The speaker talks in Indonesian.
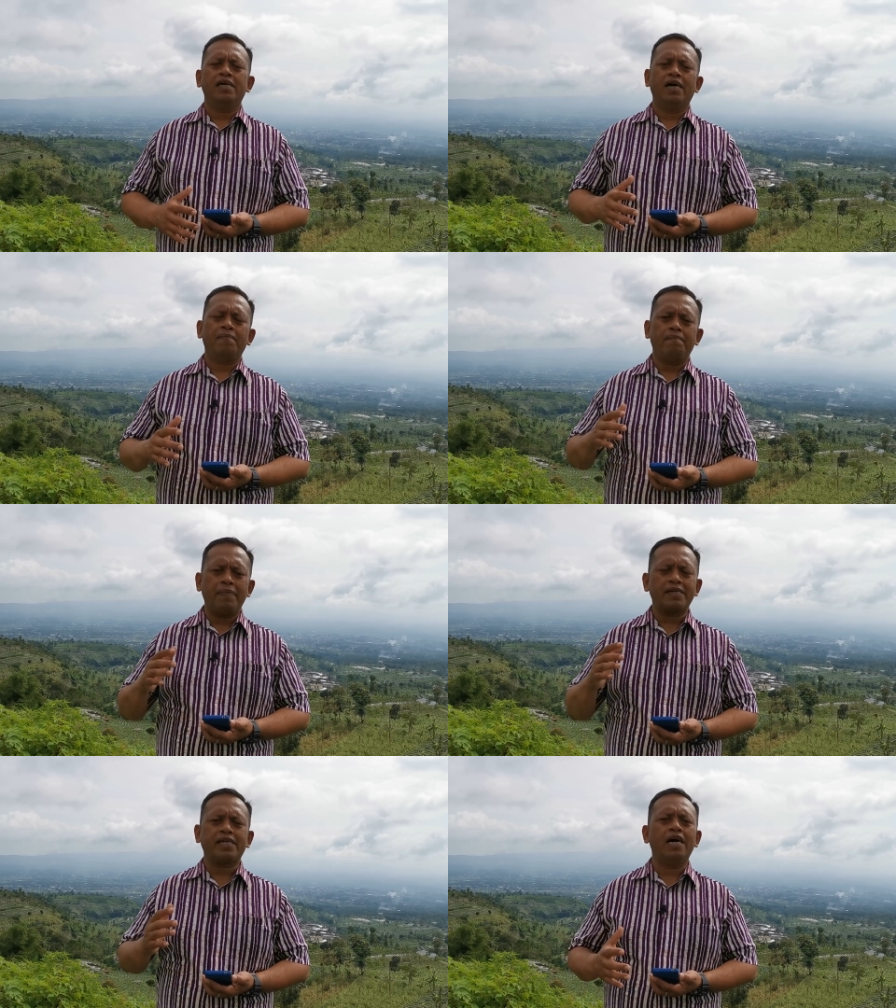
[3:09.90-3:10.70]
ya
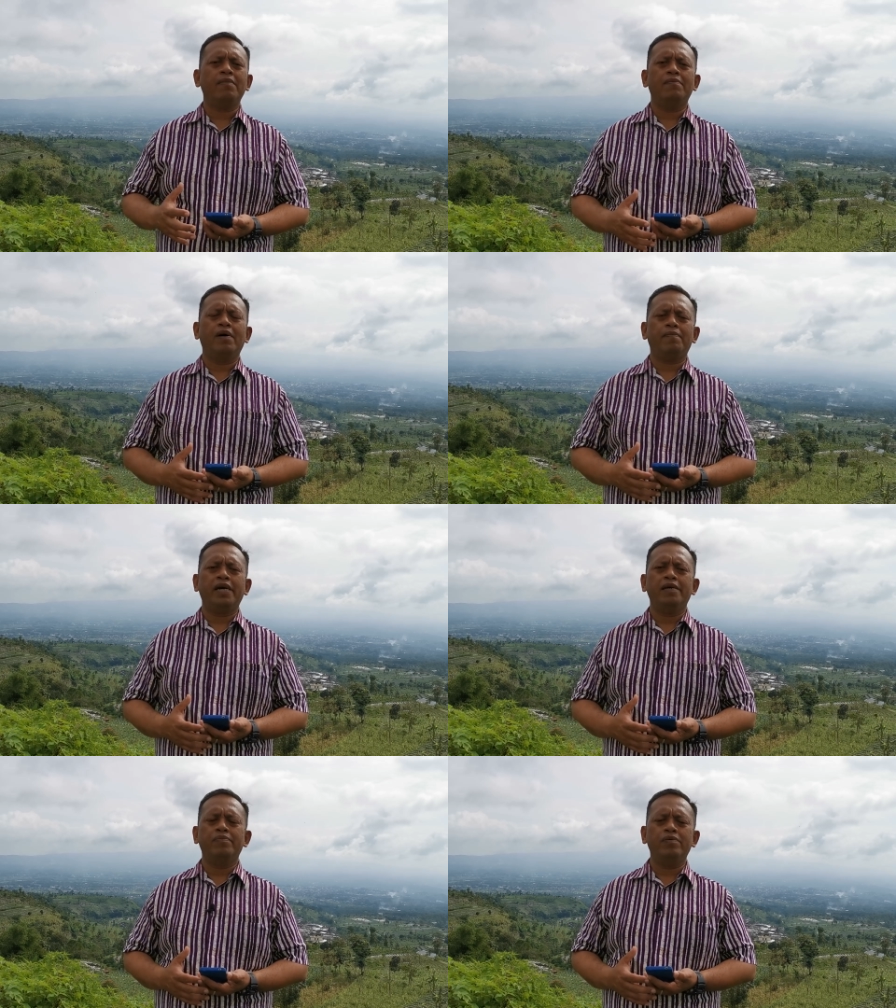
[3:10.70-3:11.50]
pertama
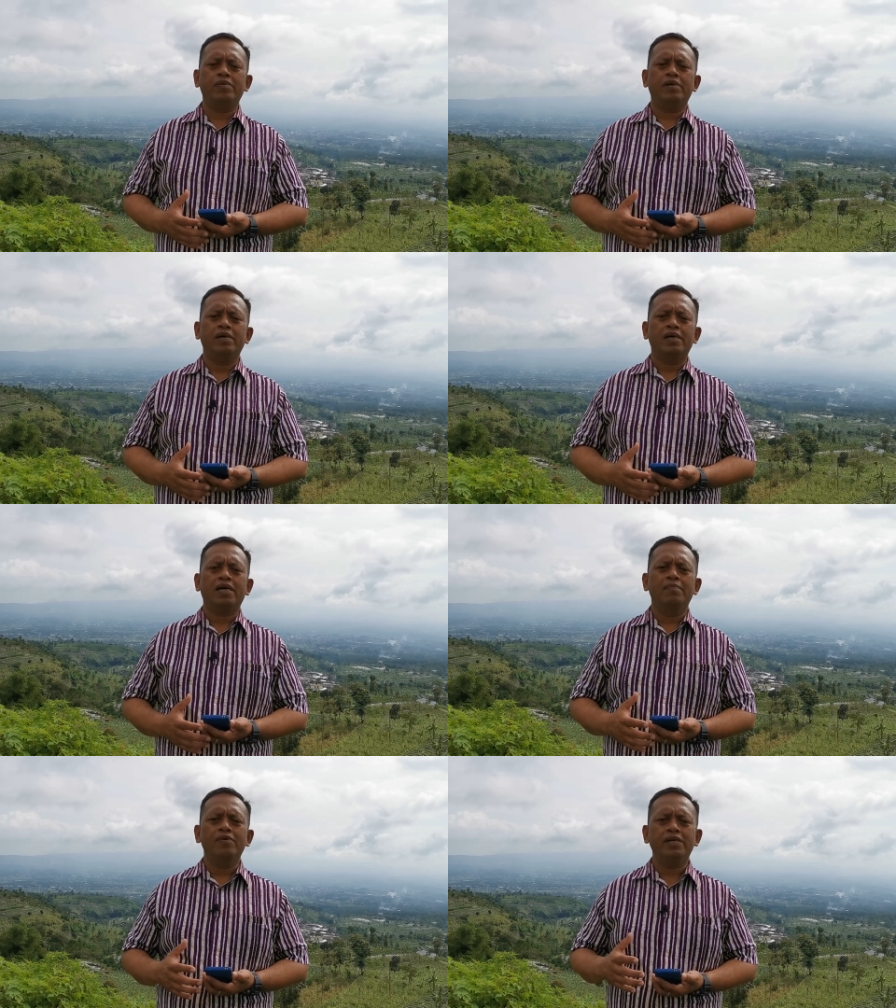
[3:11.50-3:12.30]
Bapak Ibu,
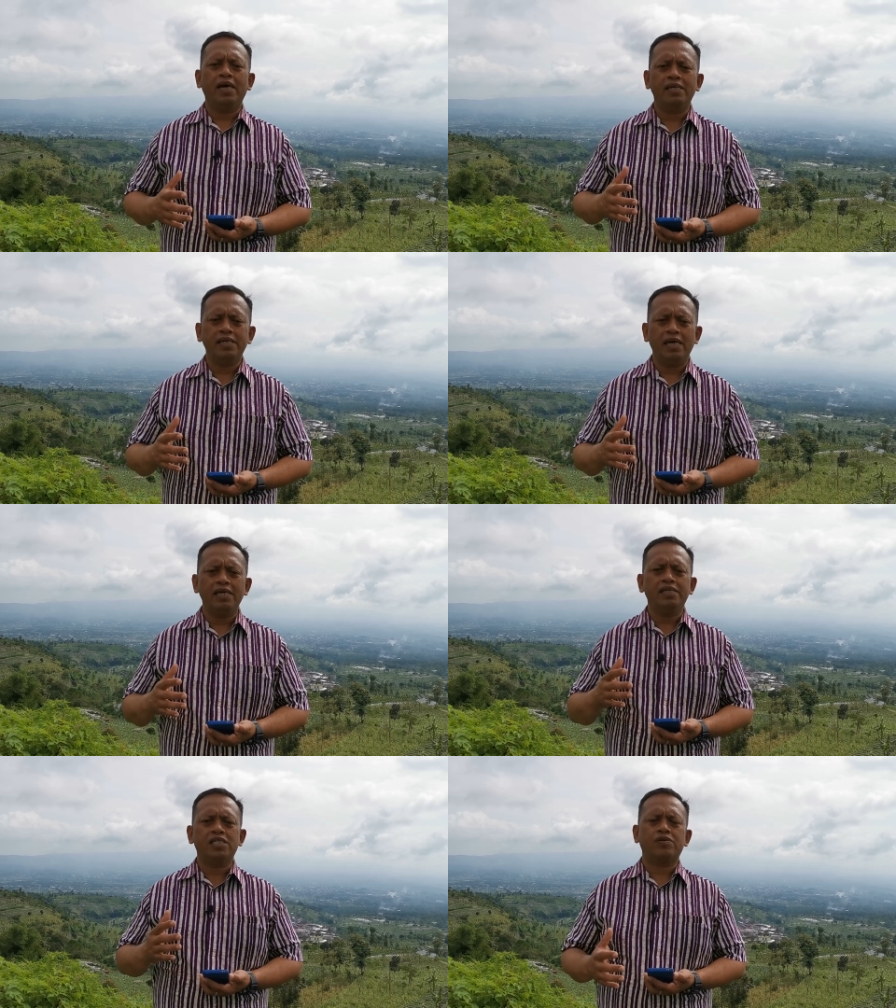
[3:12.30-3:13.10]
kemudian dia
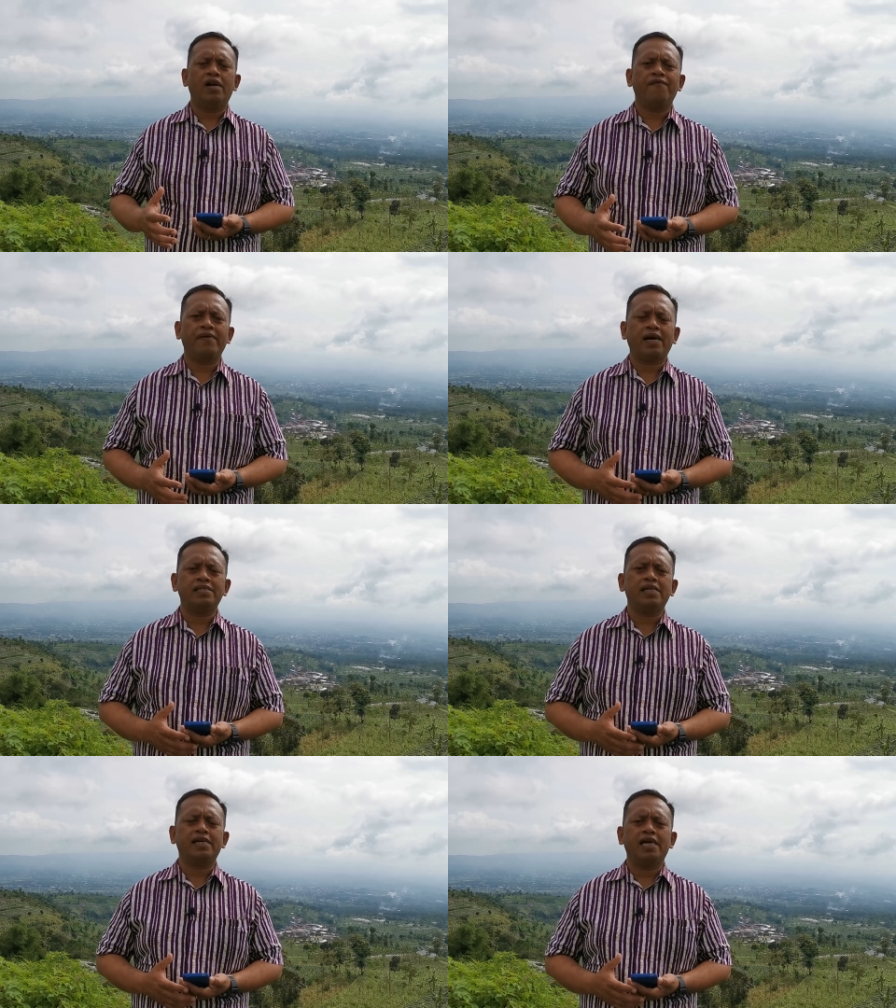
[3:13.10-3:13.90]

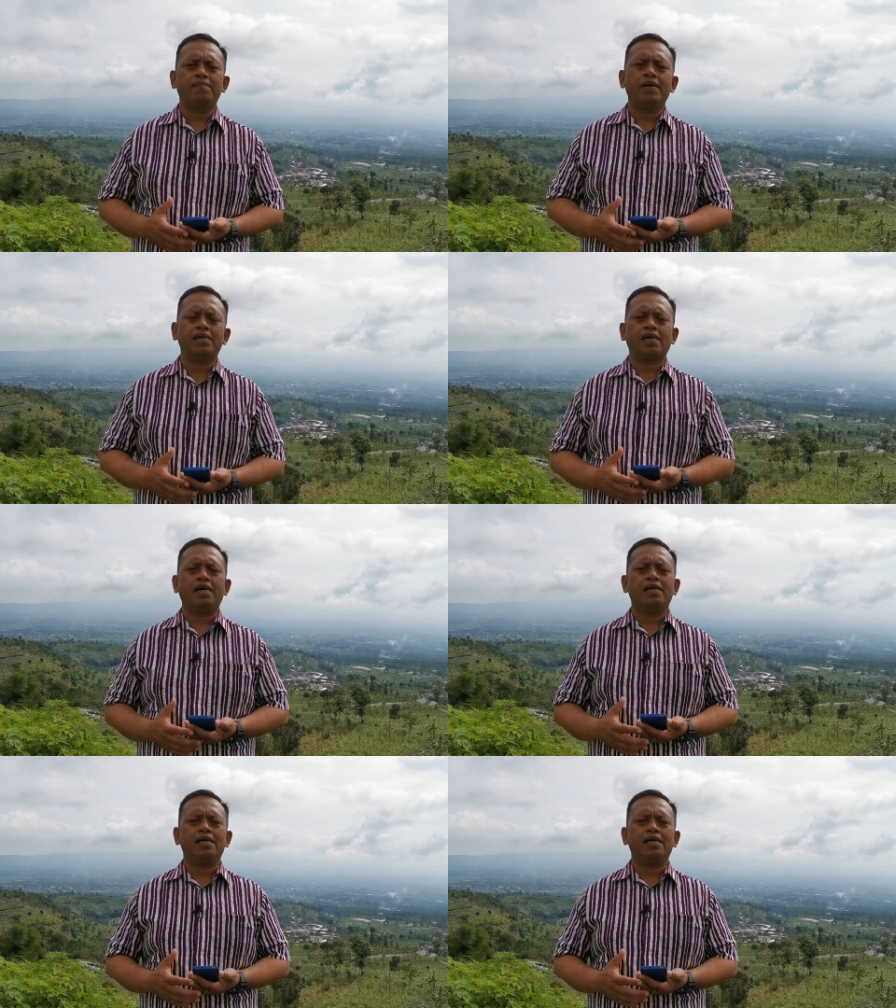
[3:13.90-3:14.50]
didiskualifikasi kenapa?